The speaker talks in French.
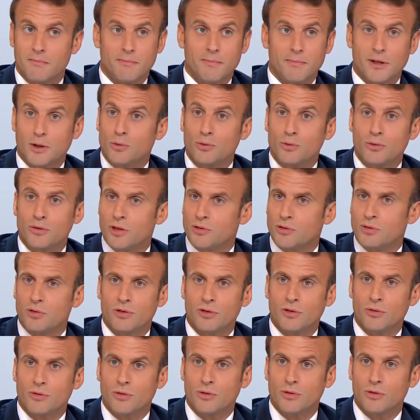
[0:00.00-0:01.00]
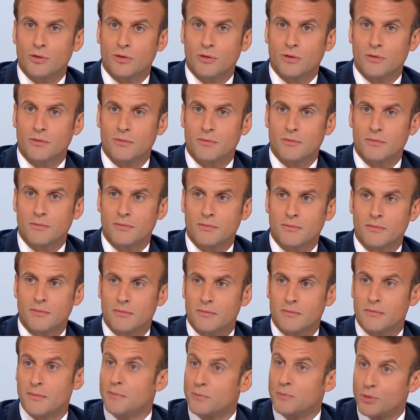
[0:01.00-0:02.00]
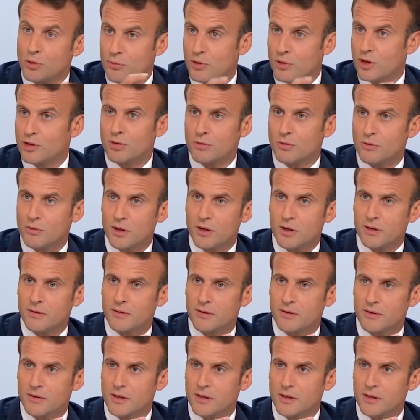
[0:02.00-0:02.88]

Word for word: pas tous à 62 ans, même de moins en moins.